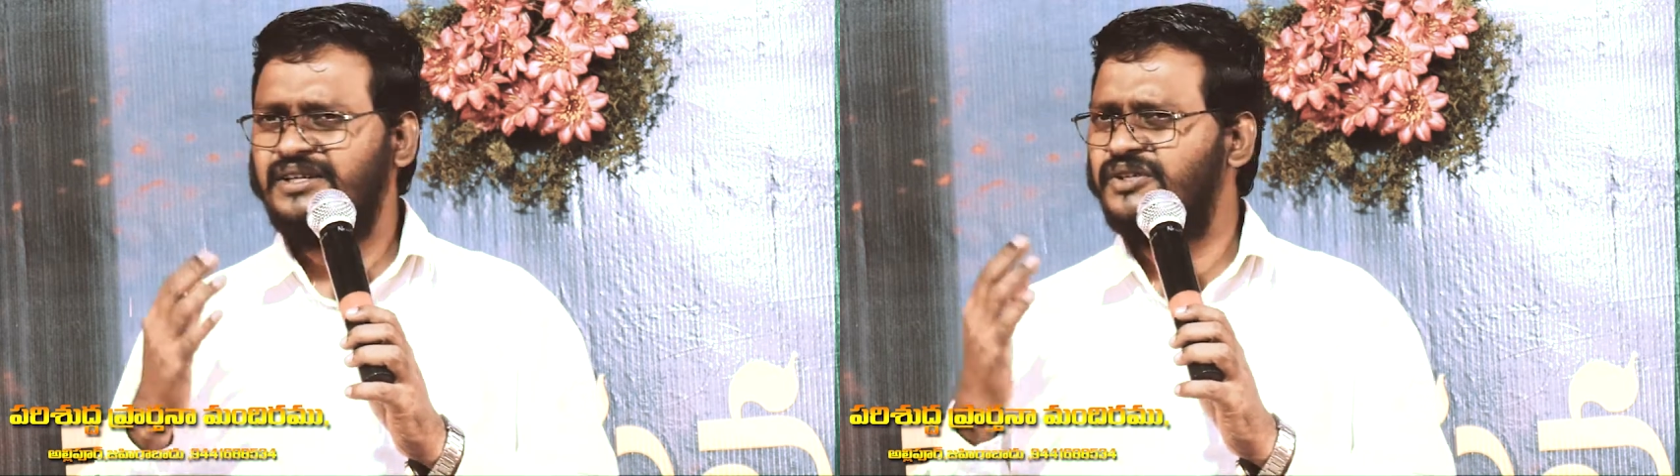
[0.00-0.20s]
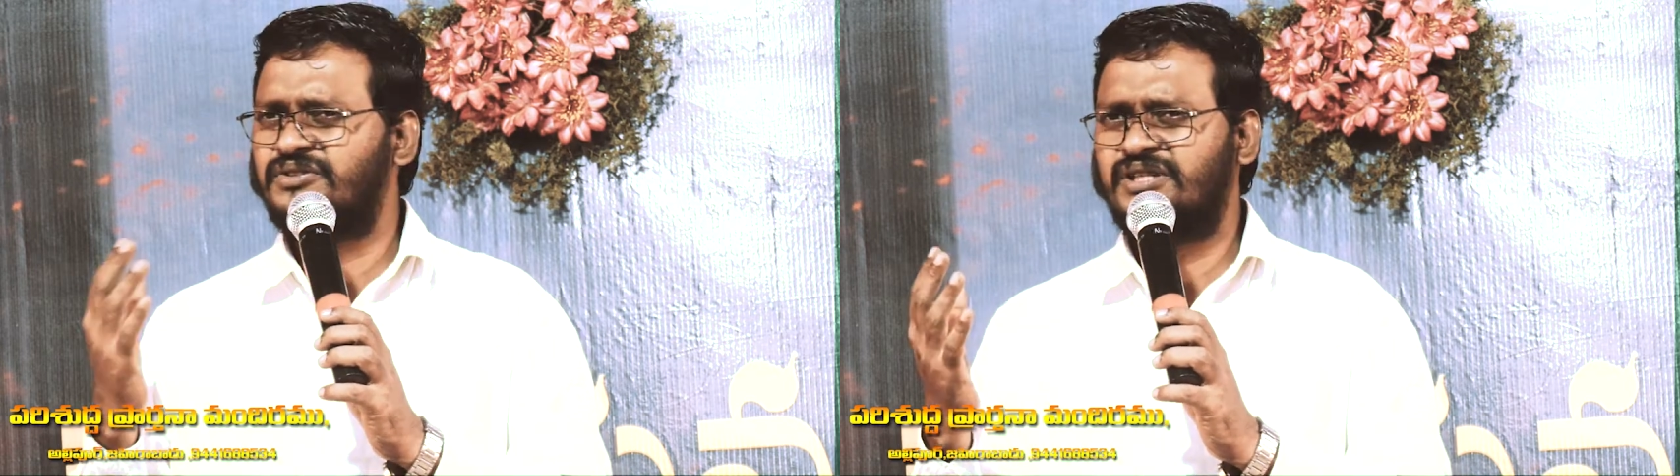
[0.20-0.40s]

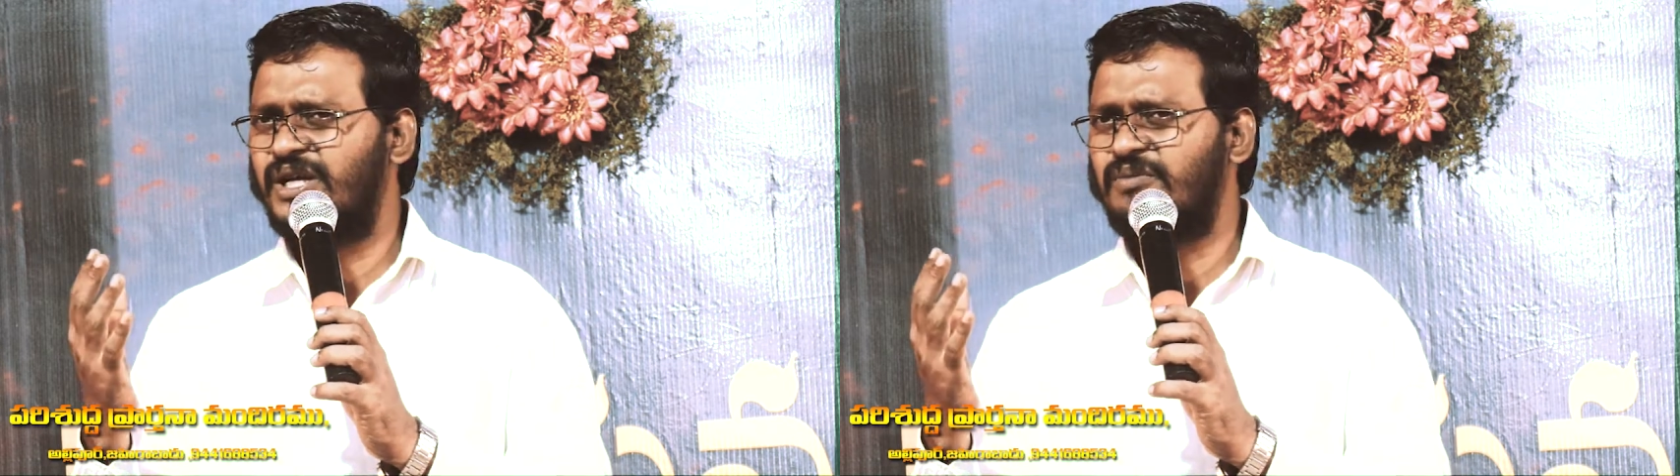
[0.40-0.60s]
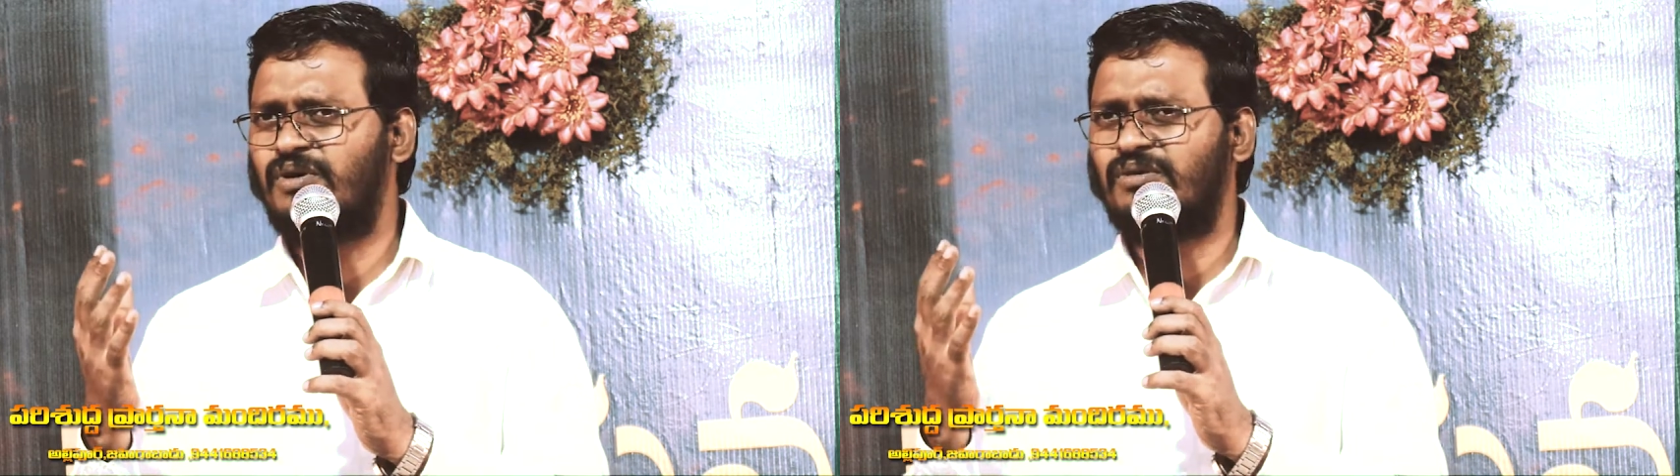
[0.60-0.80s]

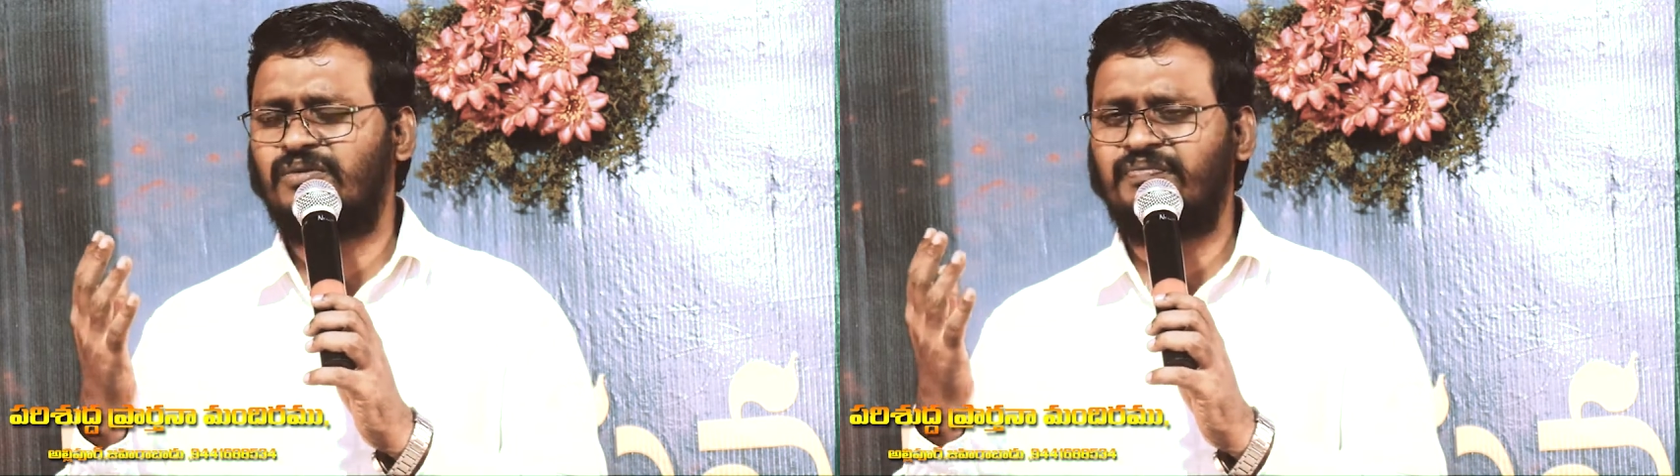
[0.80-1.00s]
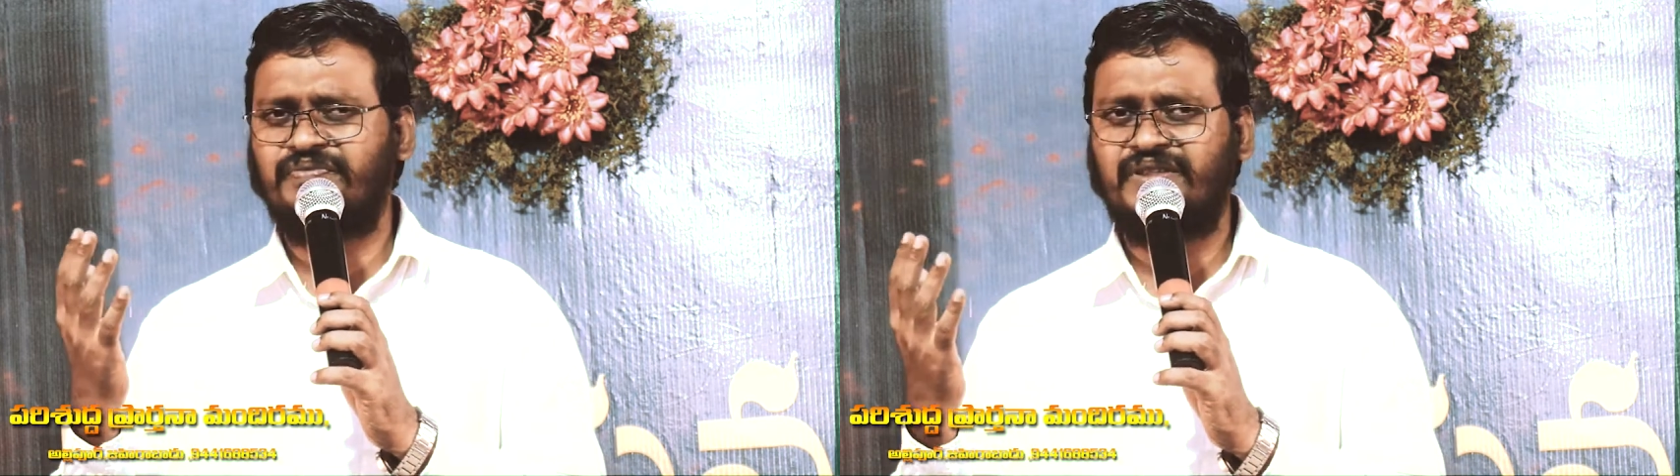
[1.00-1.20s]
ఎస్తేరు
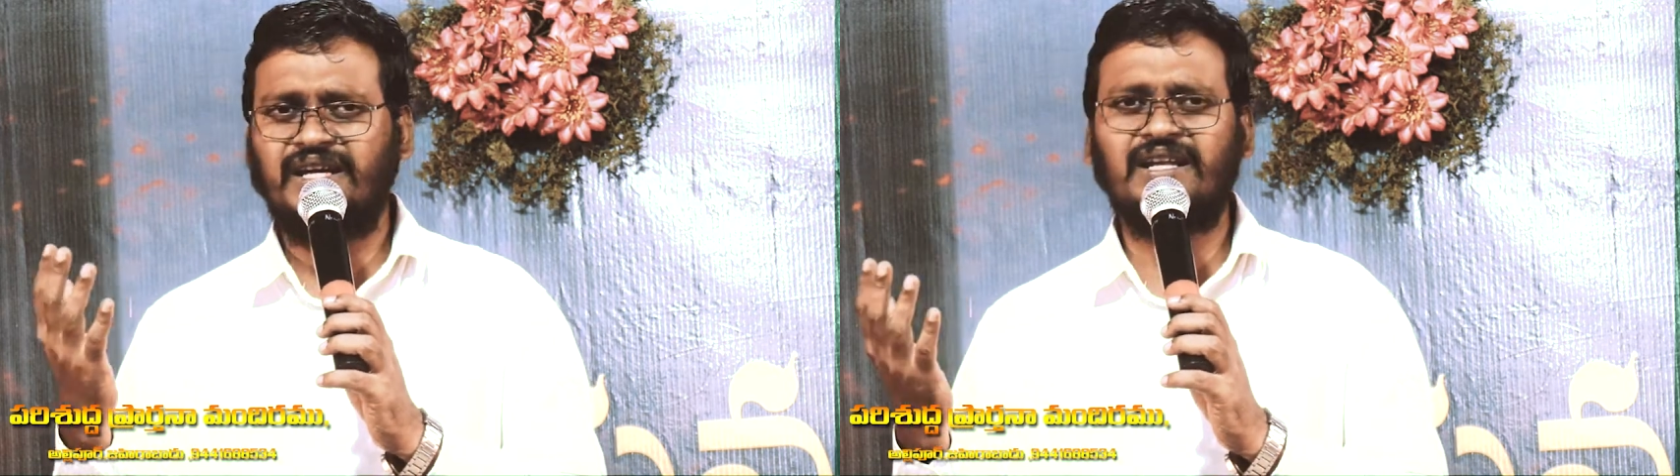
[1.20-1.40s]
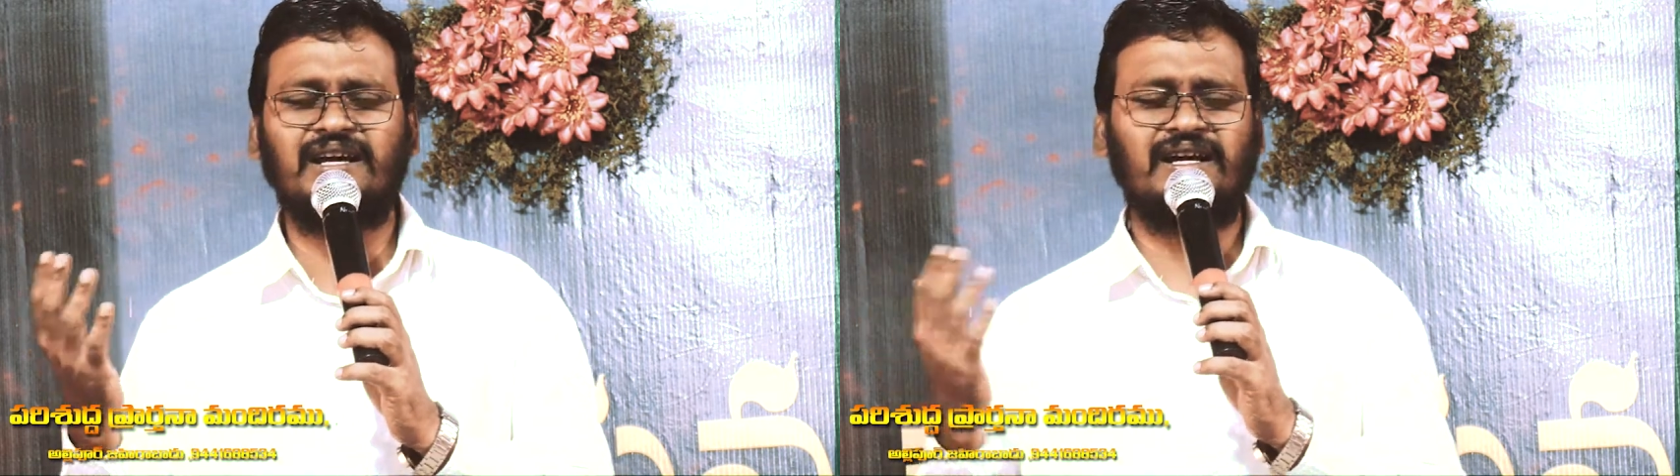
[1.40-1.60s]
ముఖం
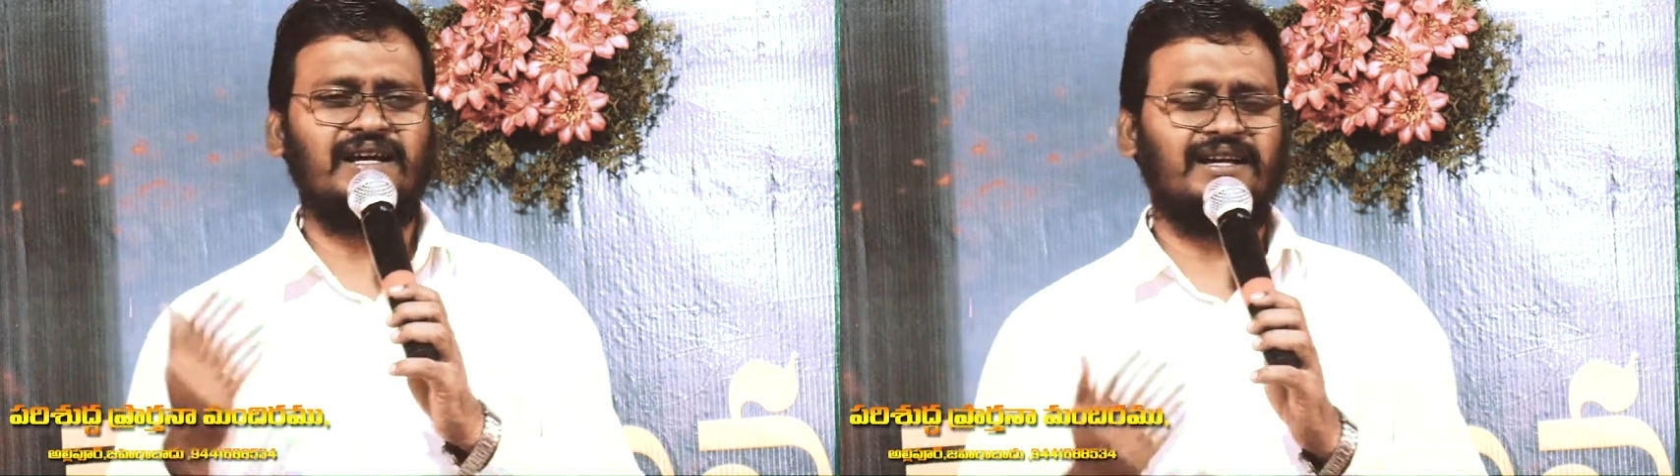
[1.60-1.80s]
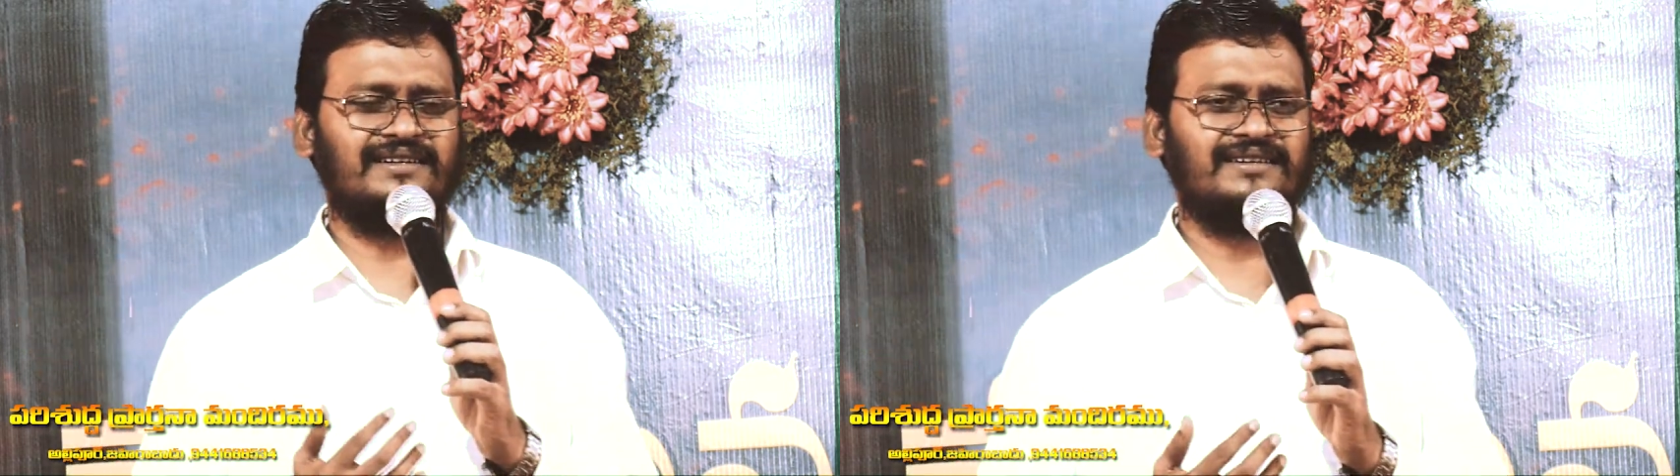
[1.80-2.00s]
దీనంగా